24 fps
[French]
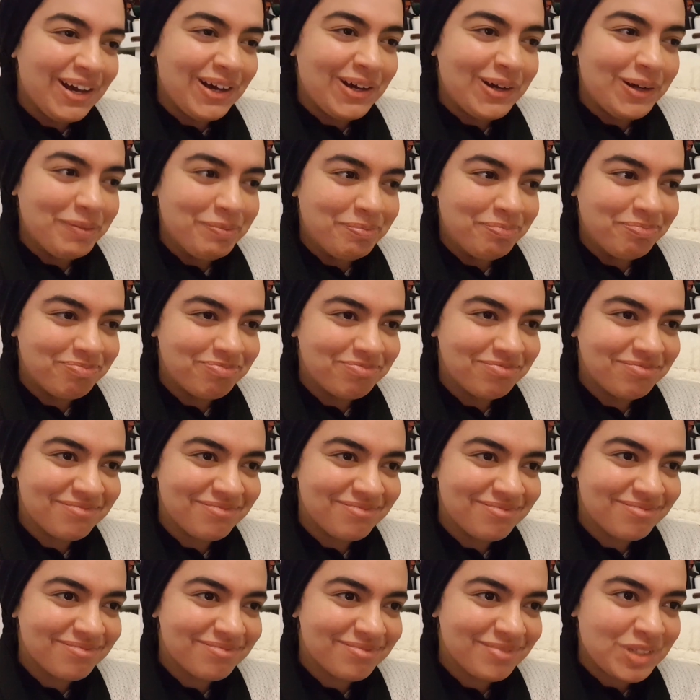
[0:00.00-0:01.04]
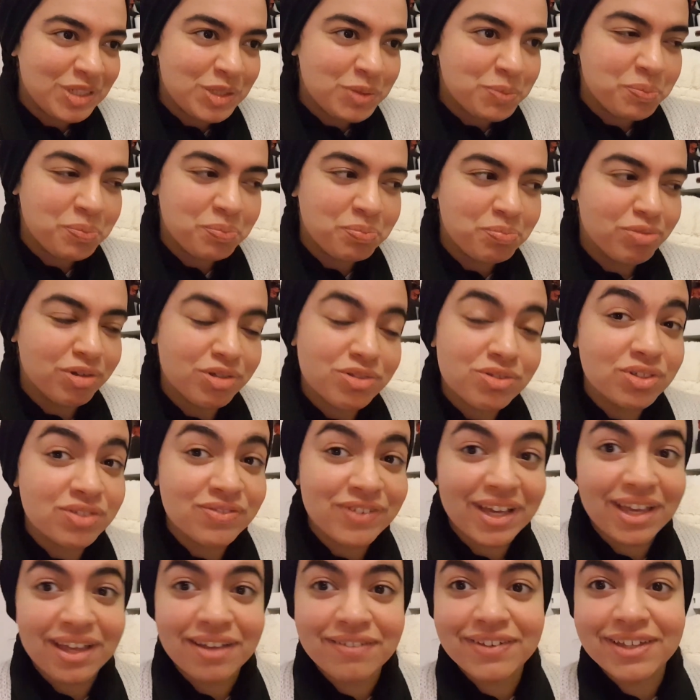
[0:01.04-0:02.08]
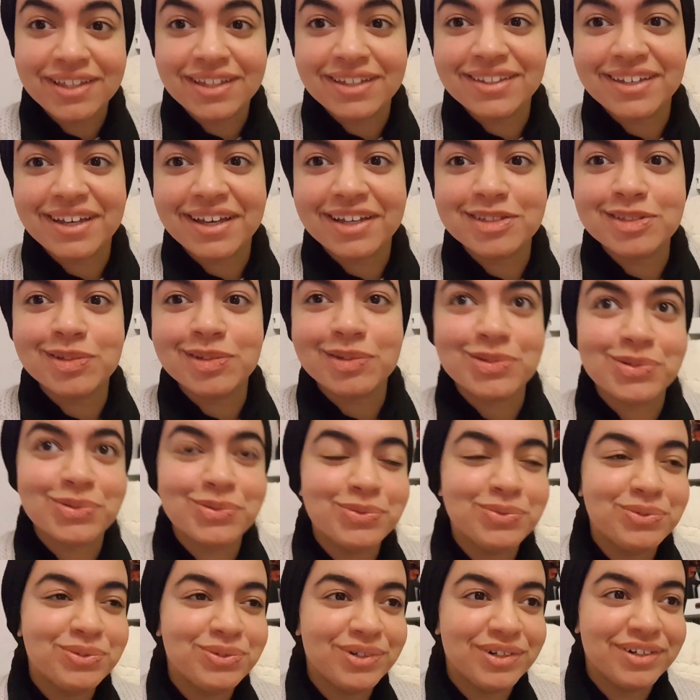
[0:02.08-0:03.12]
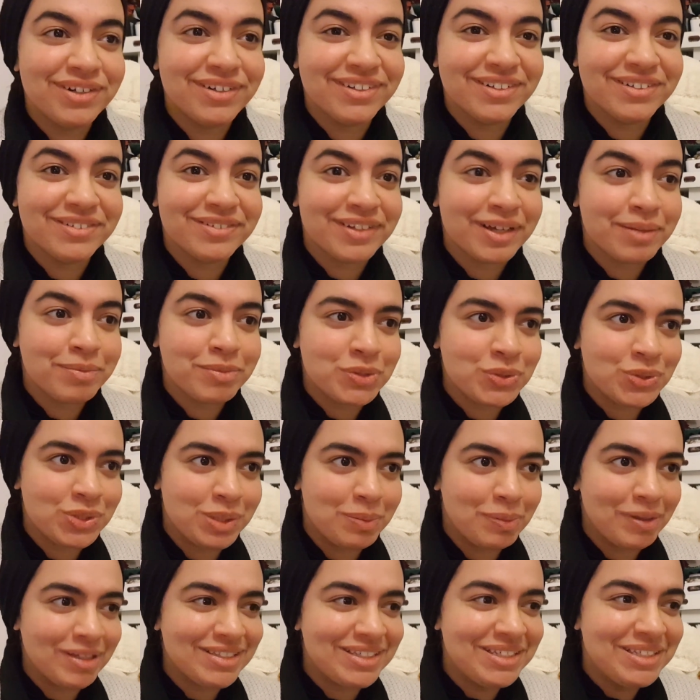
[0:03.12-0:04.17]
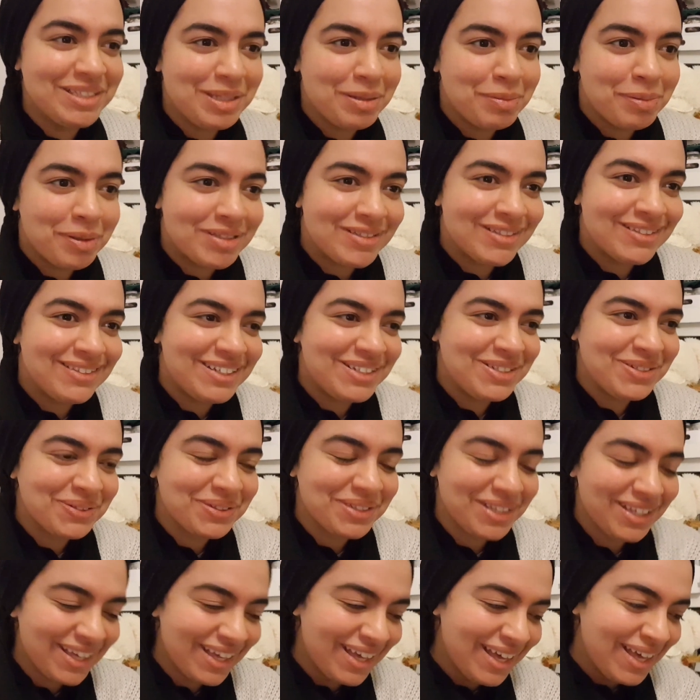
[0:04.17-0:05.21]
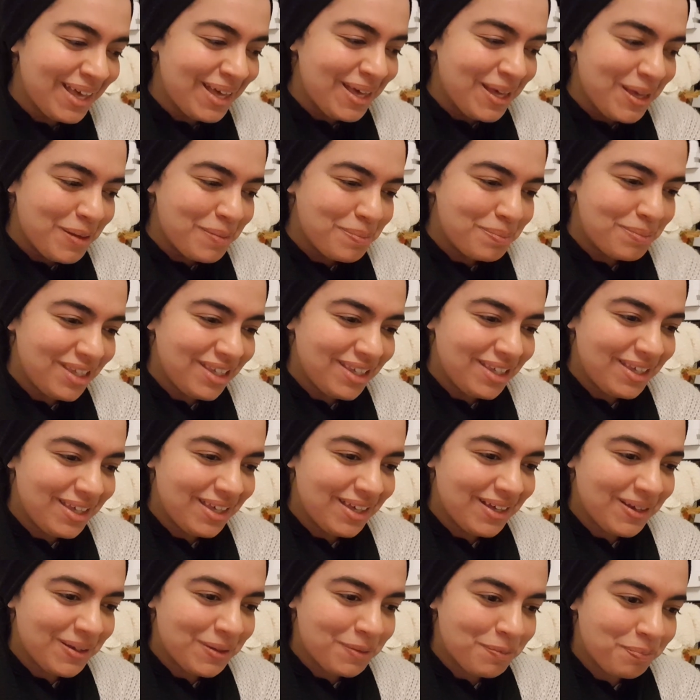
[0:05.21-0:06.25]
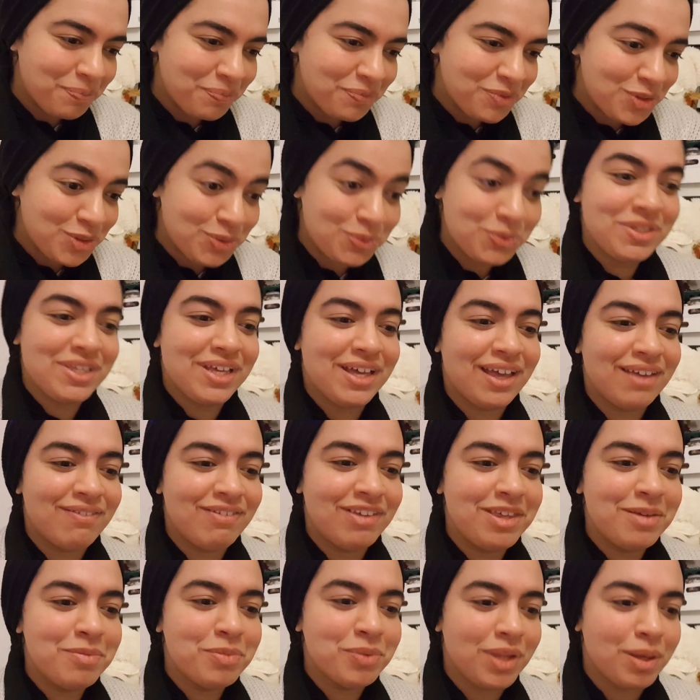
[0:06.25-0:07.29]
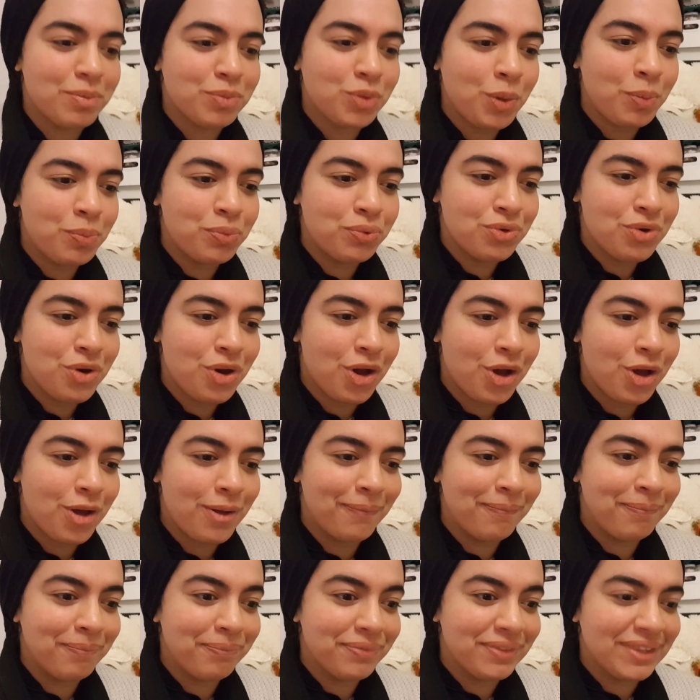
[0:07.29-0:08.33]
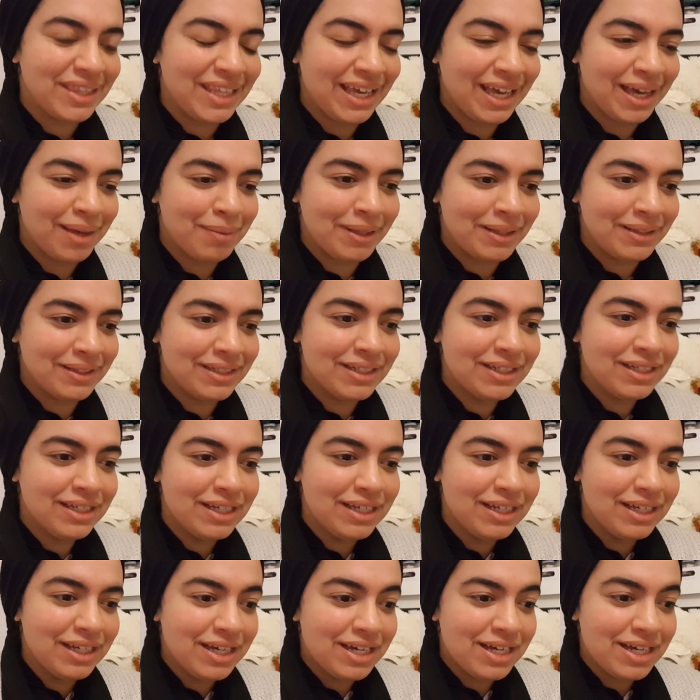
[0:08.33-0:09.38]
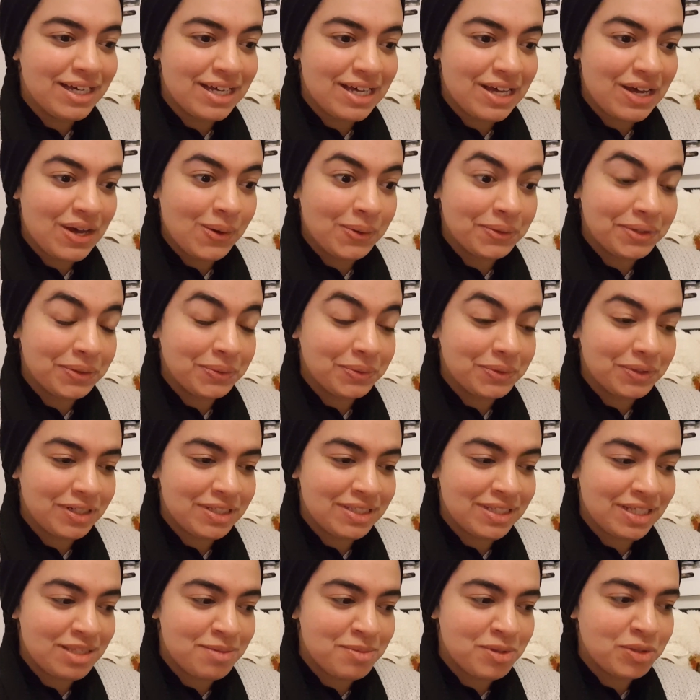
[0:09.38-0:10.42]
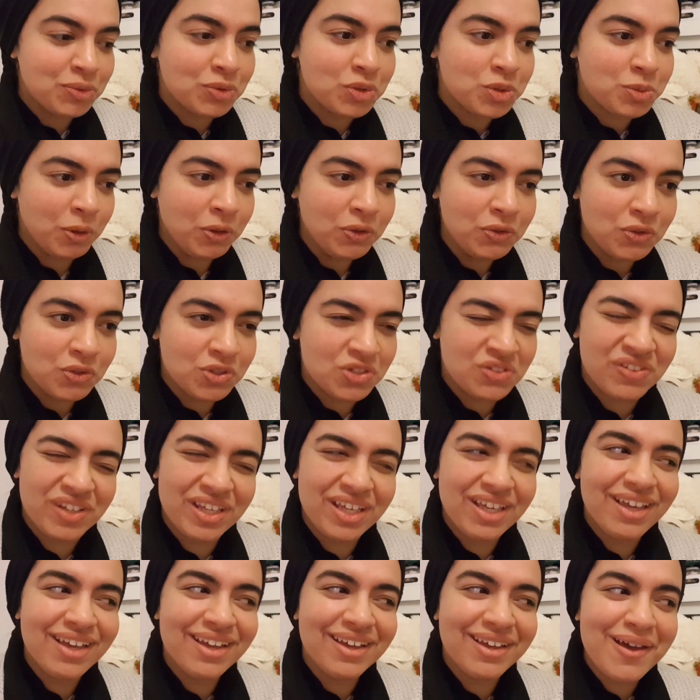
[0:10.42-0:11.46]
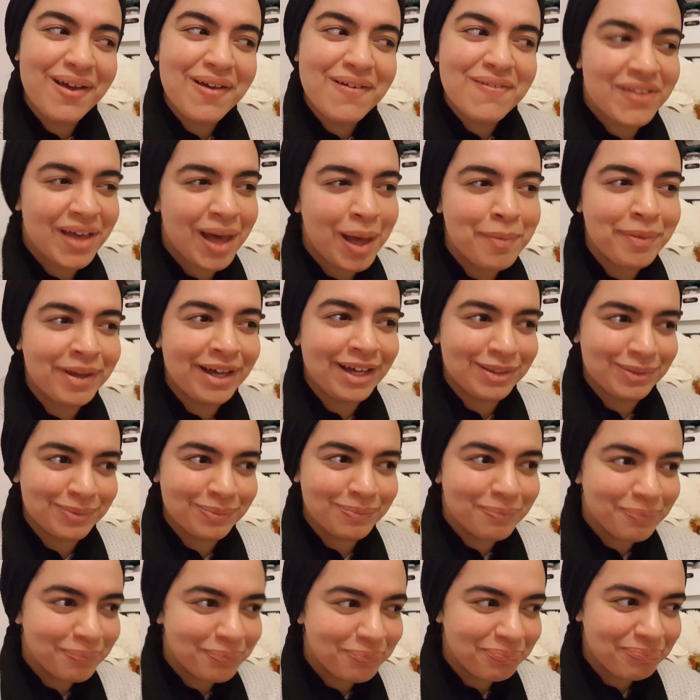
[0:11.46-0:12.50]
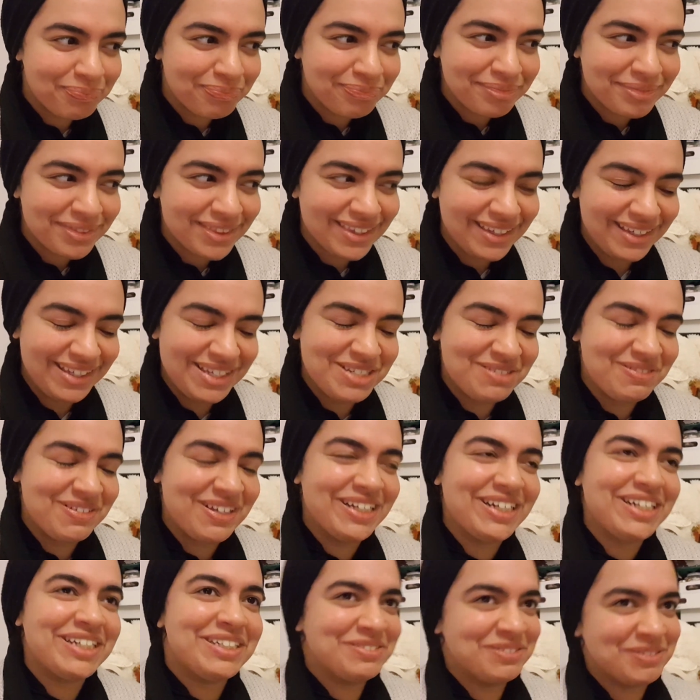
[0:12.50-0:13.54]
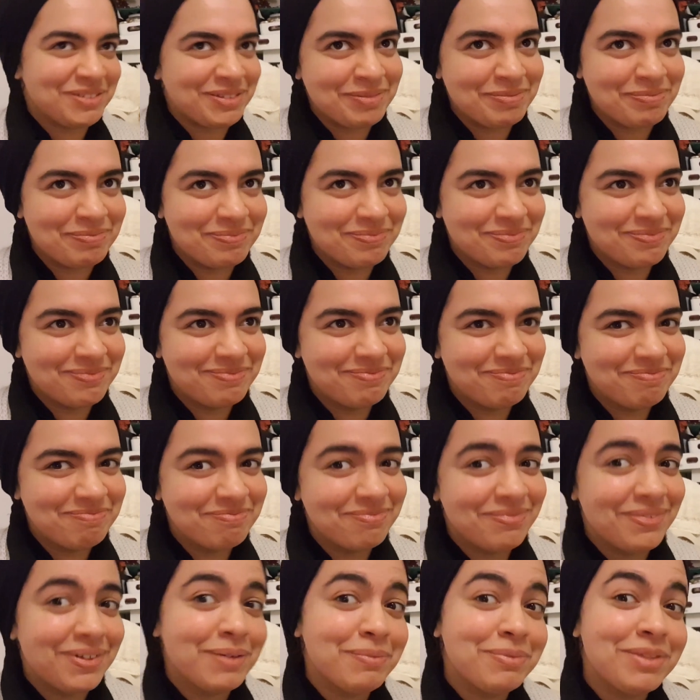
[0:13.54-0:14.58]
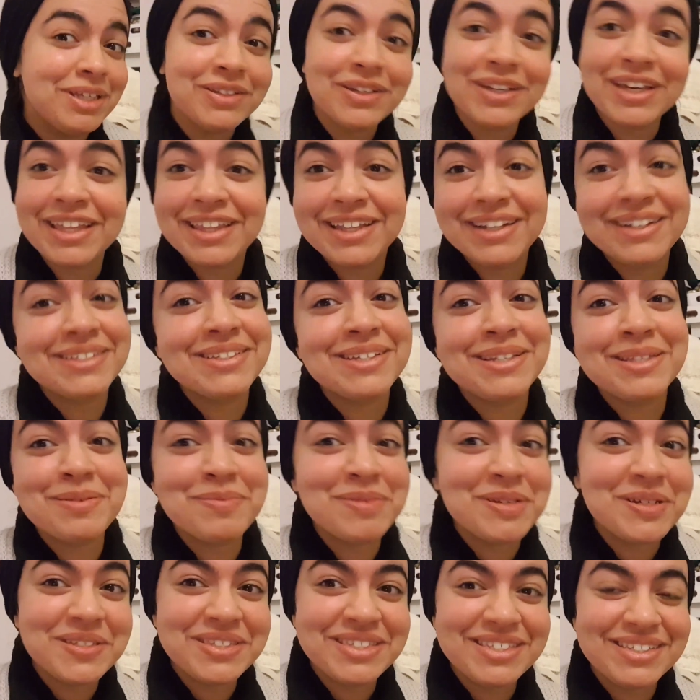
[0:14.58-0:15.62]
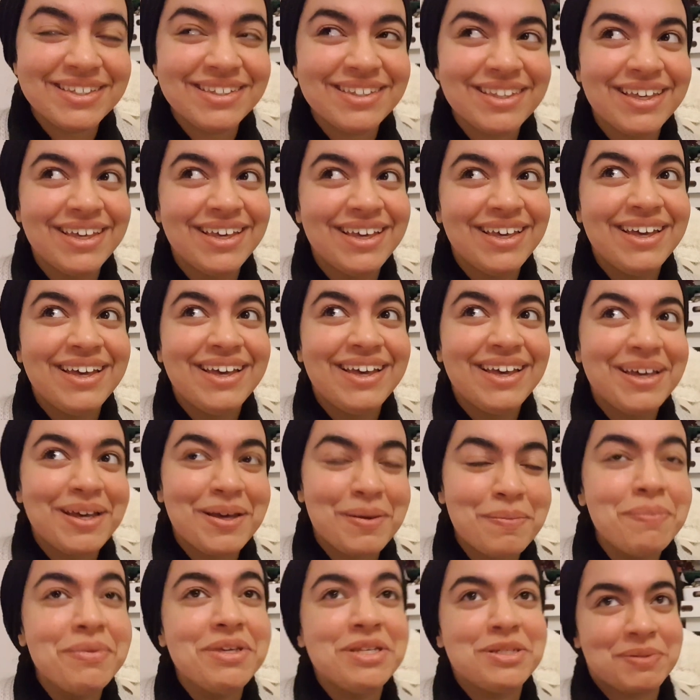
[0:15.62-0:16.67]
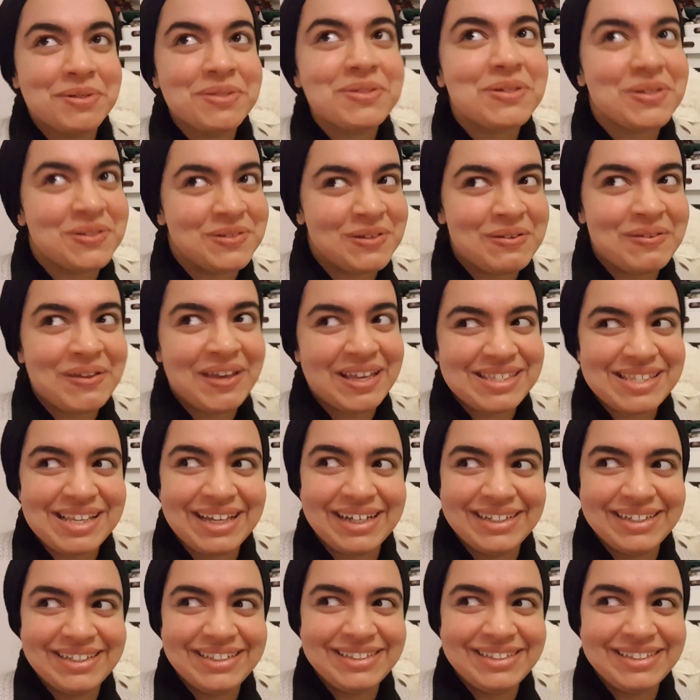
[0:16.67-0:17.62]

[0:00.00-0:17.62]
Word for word: Euh, je pense que je vais rien faire d'intéressant. Du coup, euh, vraiment, je sais pas ce qui s'est passé cette journée. Mais euh, du coup, ça a réveillé mon amour pour euh, des en écoutant les animés. Donc, je pense que je vais faire un marathon. Je vais lire les volumes. Peut-être regarder les animés aussi. Mais je pense que je vais faire ça.